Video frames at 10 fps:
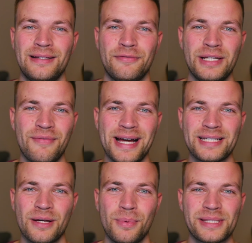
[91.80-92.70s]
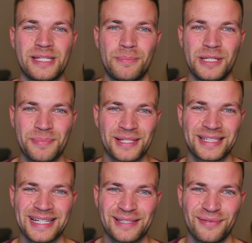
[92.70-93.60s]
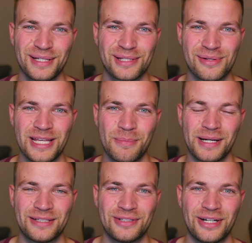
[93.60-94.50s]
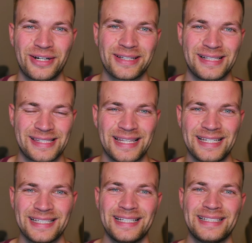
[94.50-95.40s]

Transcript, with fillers: Viele weitere WhatsApp-Tipps und Tricks findest du hier bei Tutorial Center,